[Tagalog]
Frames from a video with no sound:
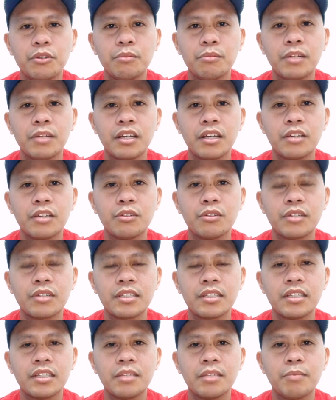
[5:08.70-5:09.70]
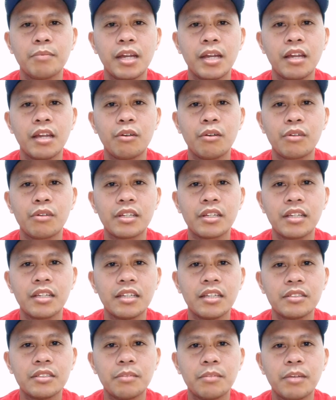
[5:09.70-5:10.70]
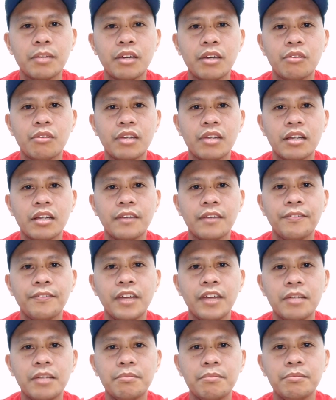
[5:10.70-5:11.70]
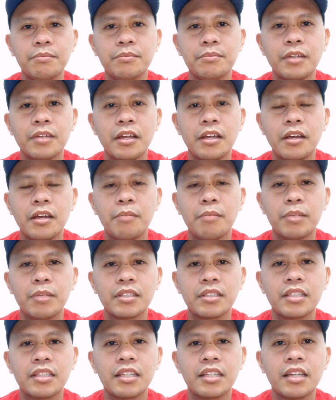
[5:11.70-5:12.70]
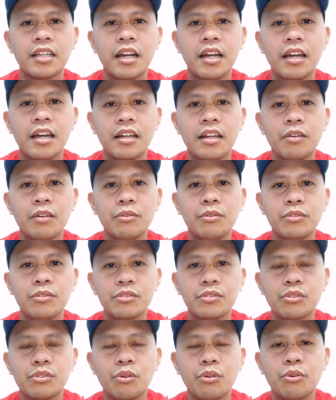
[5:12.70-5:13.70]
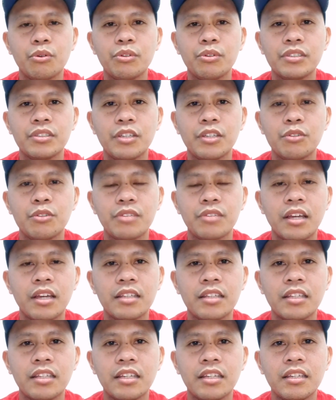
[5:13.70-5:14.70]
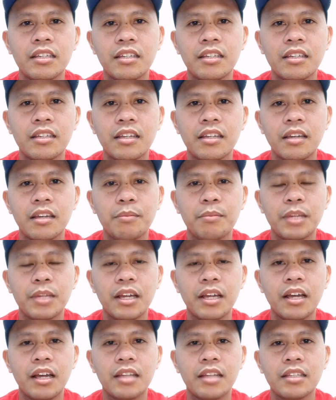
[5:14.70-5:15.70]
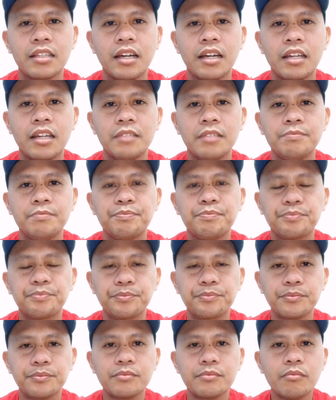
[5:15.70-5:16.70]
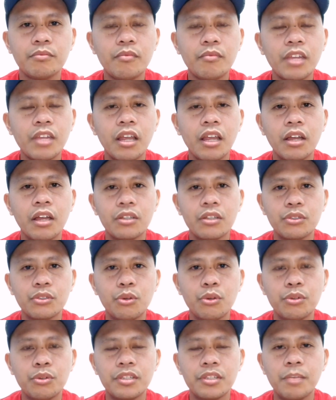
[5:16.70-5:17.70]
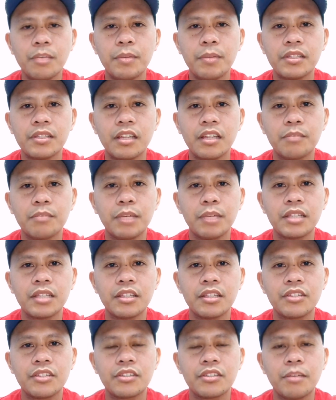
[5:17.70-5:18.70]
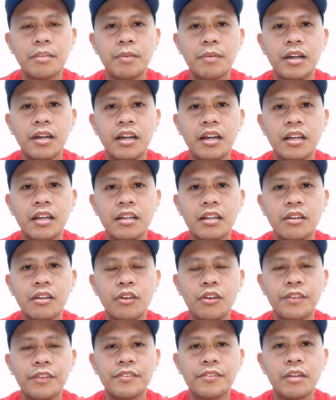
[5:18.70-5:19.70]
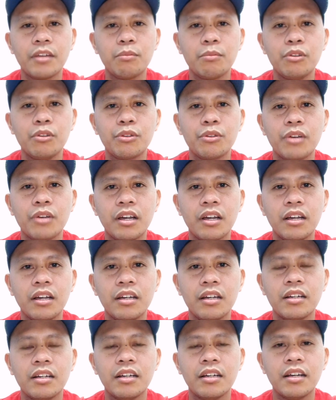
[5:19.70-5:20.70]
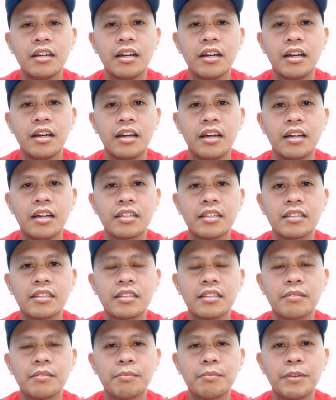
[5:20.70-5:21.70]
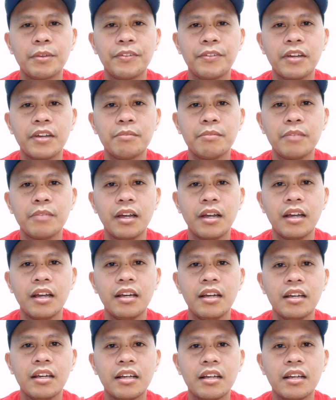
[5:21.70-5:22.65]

yung mga ganon kasi bala ko rin guys na magkaroon ng farm pagdating ng araw. So isa yun sa ating pinaghahandaan. So isa pa sa advantage kapag OFW ka at may farm ka